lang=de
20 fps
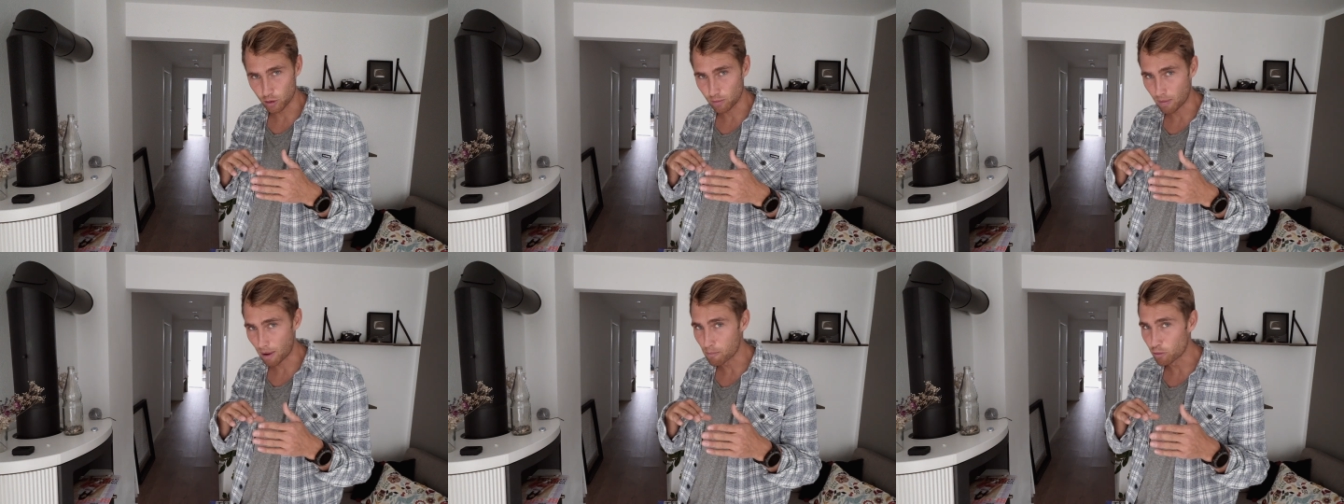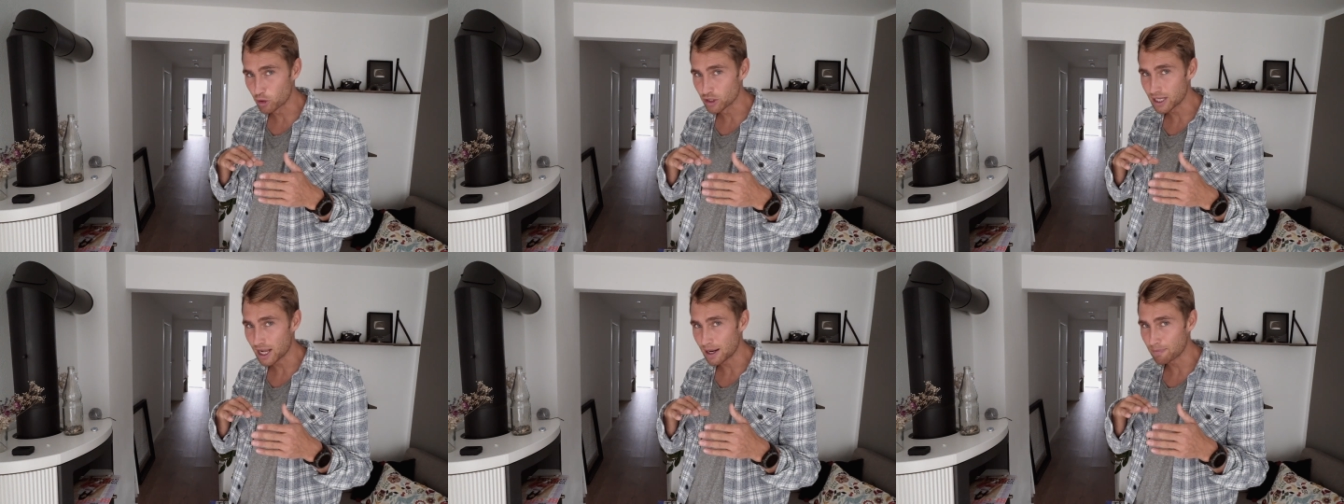Und man
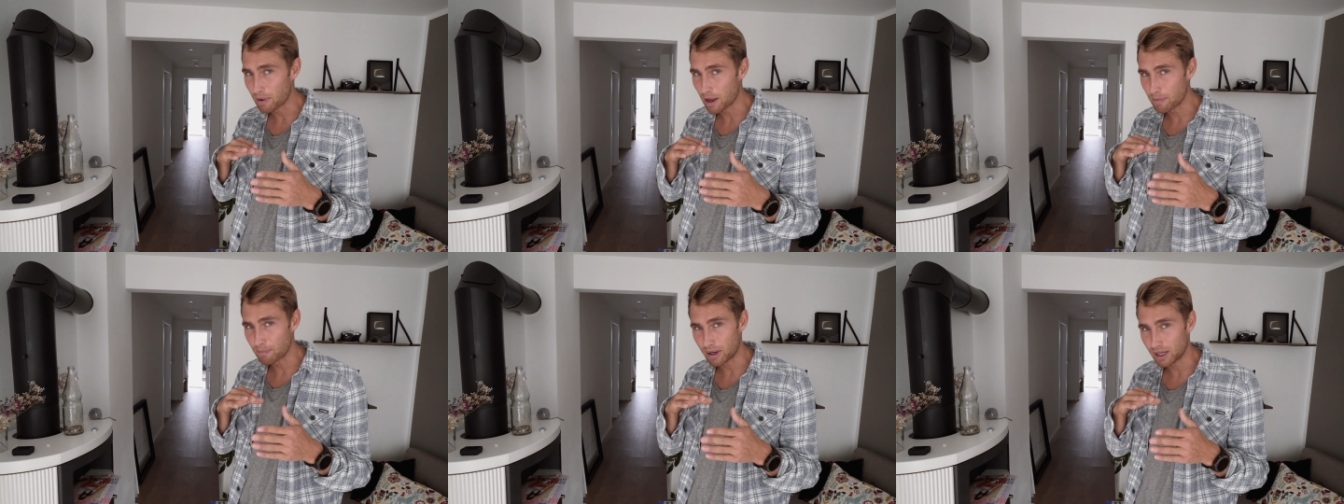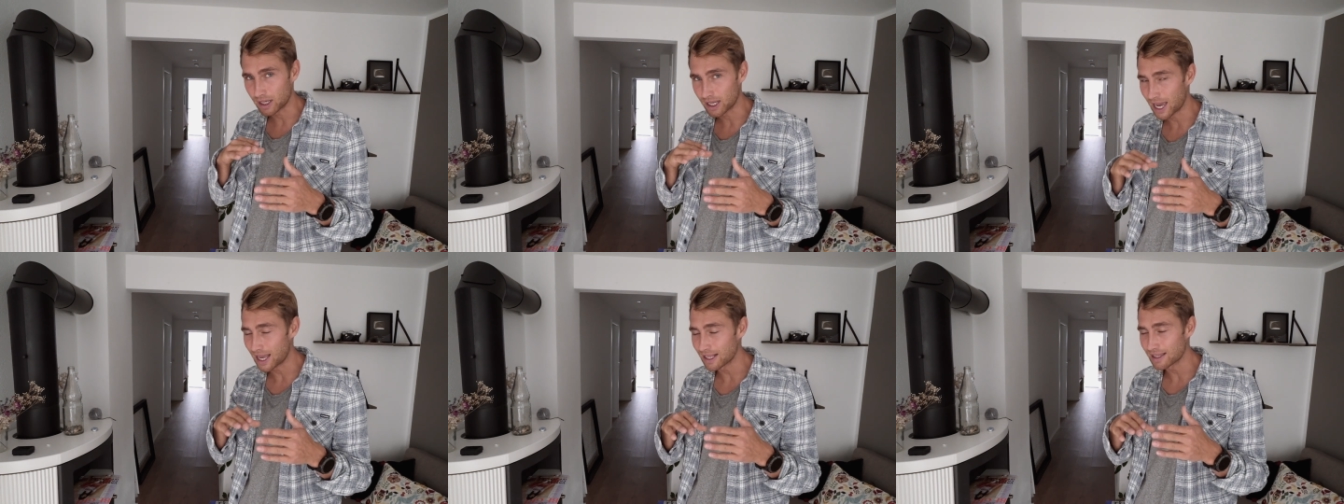muss halt bei
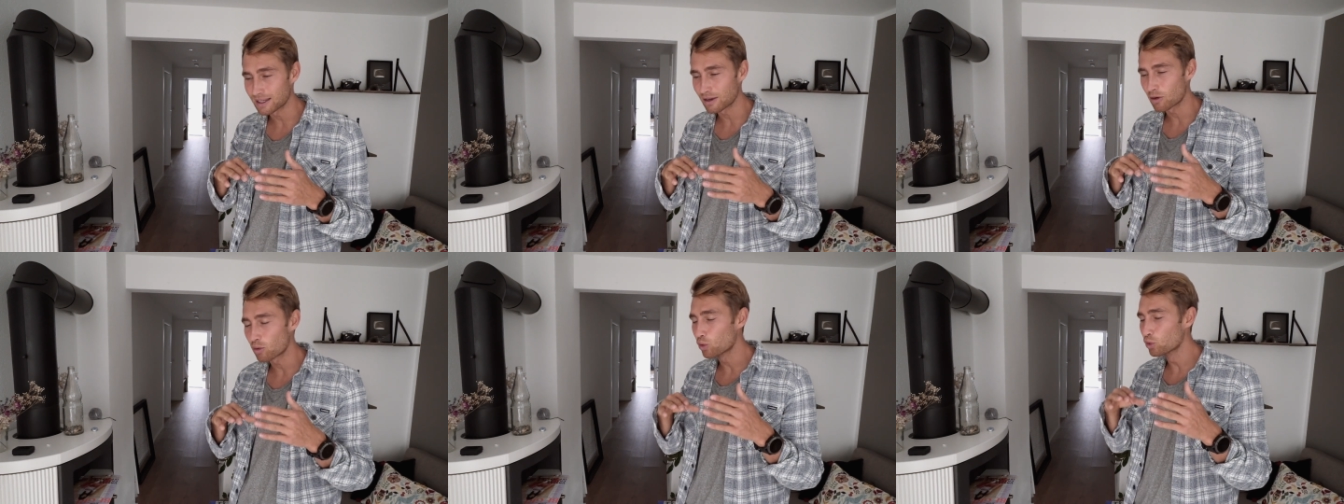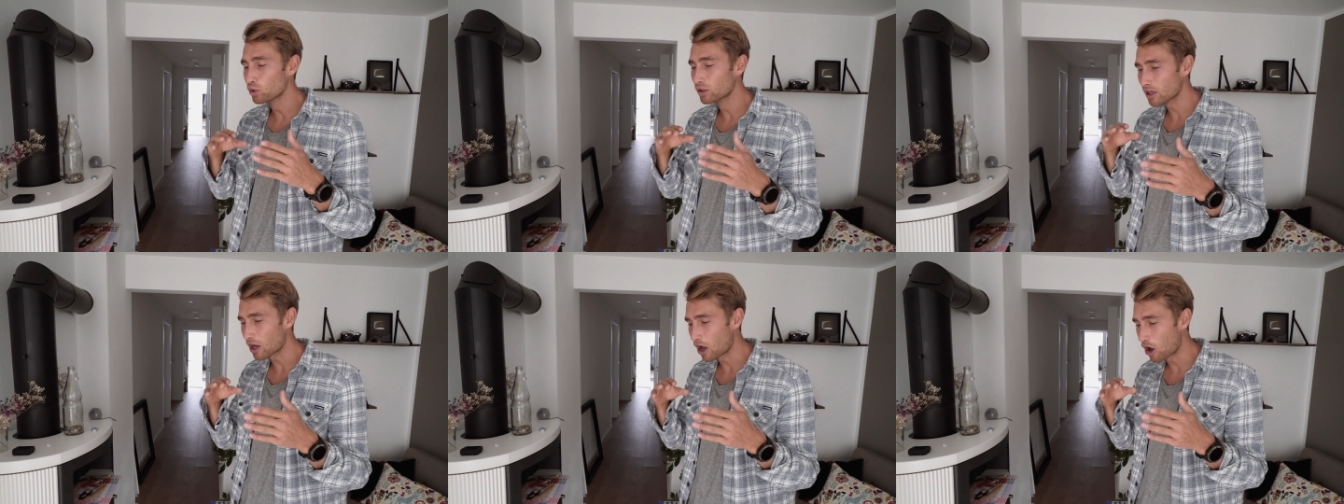Parkett
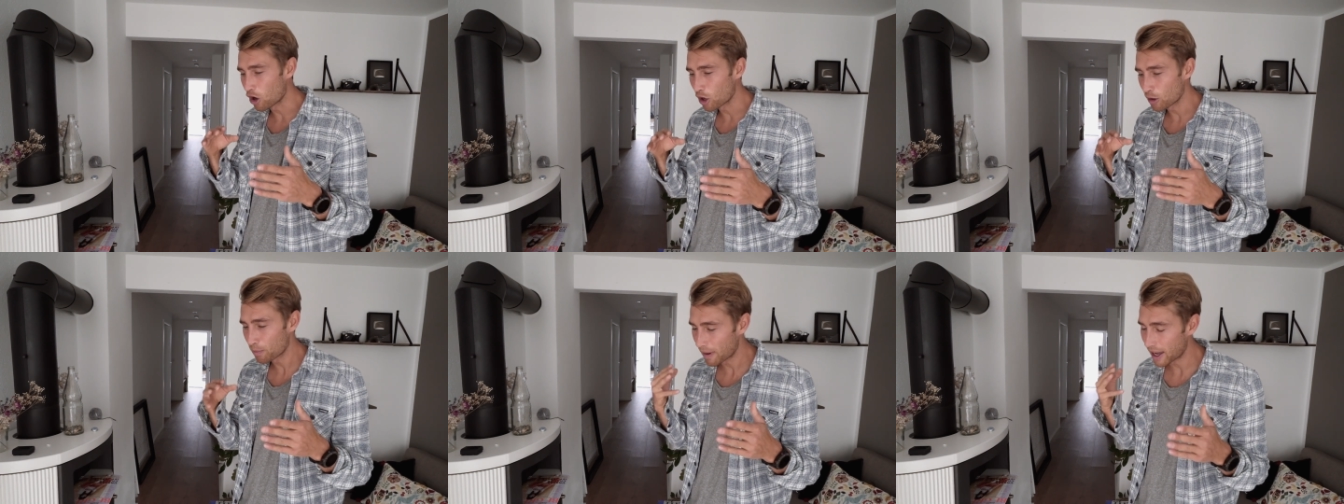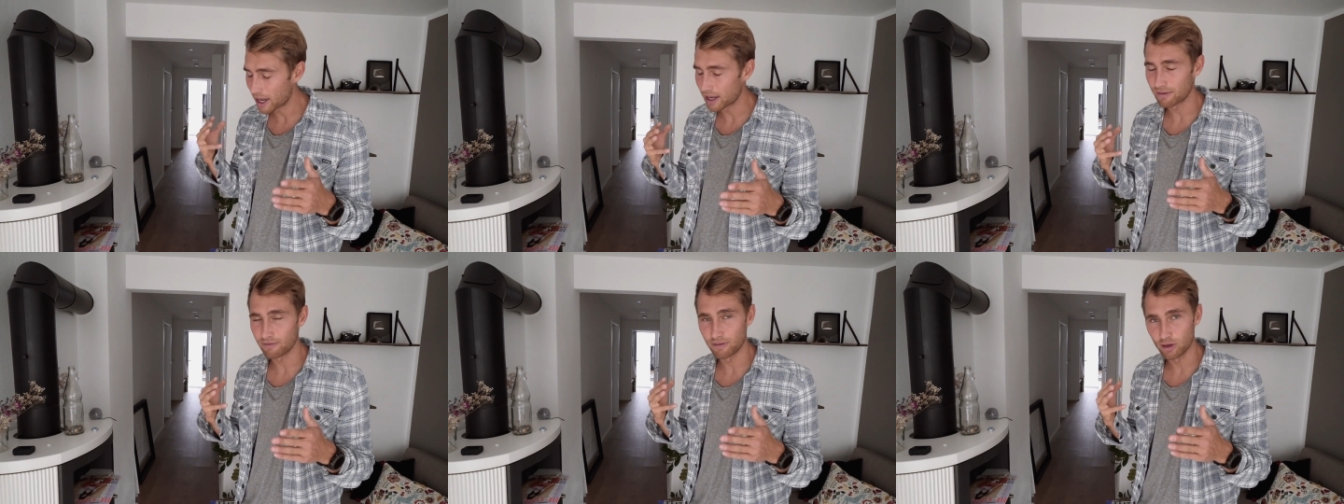und auch
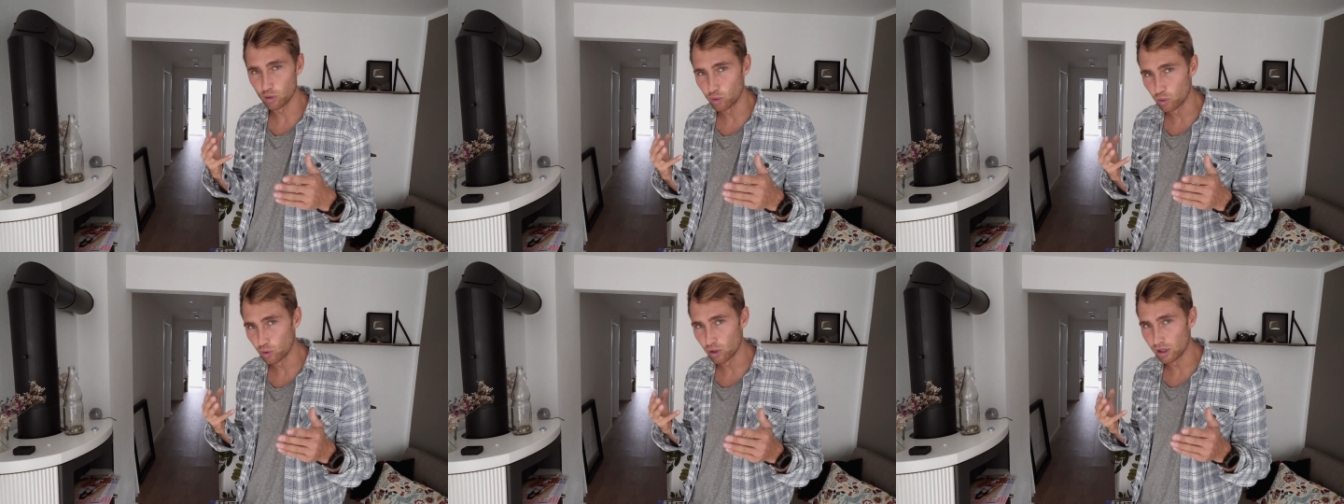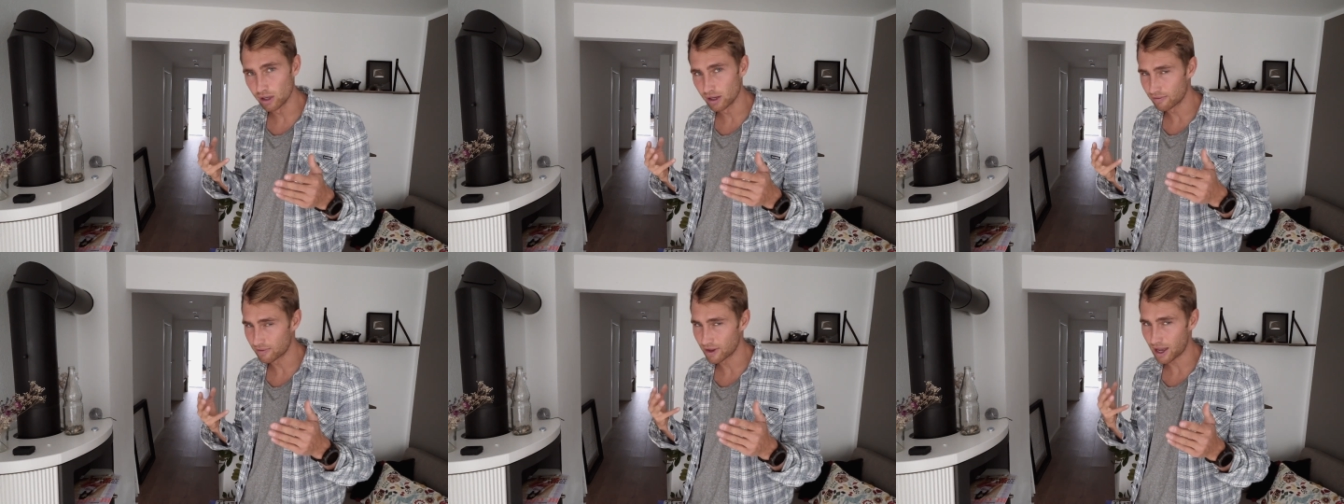bei Vinyl,